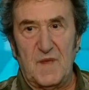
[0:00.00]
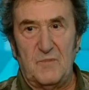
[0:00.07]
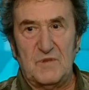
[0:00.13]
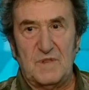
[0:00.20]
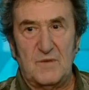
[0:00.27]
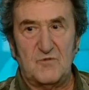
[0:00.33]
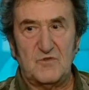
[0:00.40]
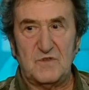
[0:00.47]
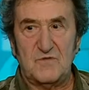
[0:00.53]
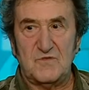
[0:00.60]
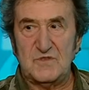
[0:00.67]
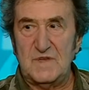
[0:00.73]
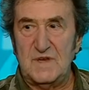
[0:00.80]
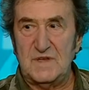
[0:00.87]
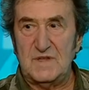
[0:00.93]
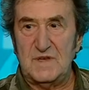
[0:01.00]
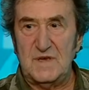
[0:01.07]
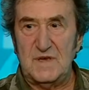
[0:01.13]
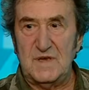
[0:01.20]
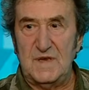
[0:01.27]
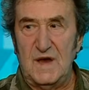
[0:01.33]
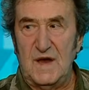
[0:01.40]
потому что, вы знаете,
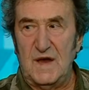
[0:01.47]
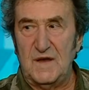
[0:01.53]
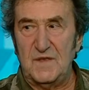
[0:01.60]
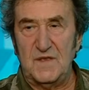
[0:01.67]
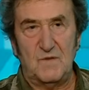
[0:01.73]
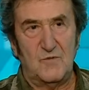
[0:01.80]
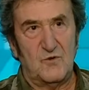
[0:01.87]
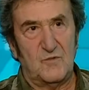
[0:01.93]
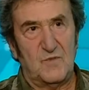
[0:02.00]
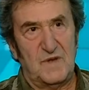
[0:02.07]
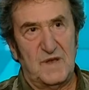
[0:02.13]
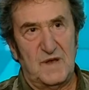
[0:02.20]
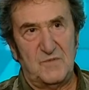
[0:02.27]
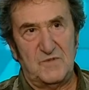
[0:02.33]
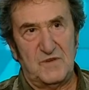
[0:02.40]
я не мог понять